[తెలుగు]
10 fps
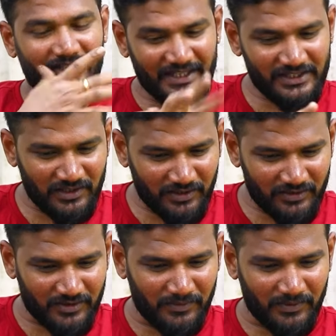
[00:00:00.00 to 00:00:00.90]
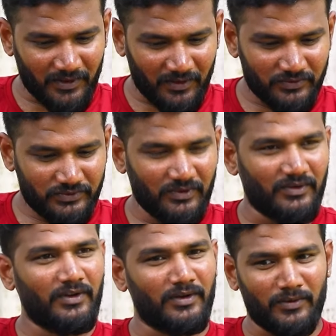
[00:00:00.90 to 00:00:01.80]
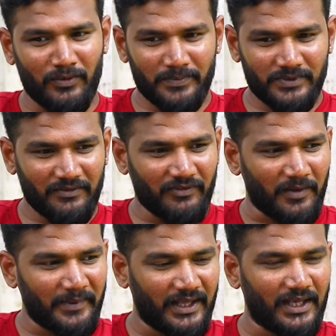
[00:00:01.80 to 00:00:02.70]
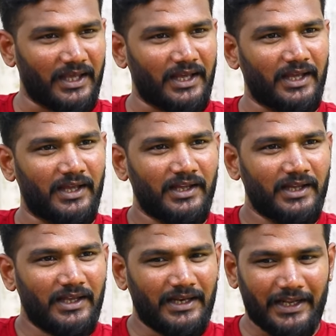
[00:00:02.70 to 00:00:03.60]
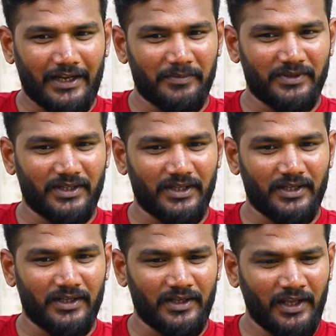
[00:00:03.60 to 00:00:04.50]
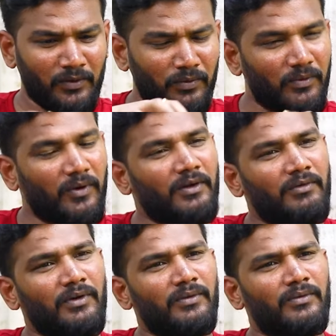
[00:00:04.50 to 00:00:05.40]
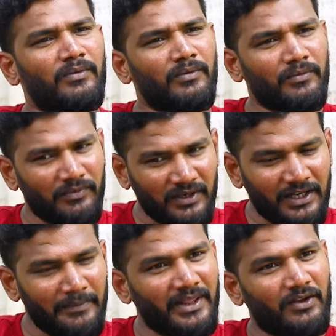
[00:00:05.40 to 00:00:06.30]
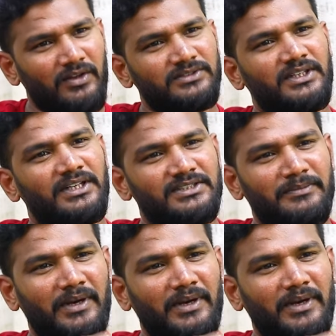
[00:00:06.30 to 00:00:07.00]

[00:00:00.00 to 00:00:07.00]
అసలు ఏం జరుగుతుంది బ్రో హౌస్ లో గ్రూప్స్ లో ఫామ్ అయ్యాయా లేకపోతే ఎక్కువ గొడవలు వీటి మీద కాన్సన్ట్రేషన్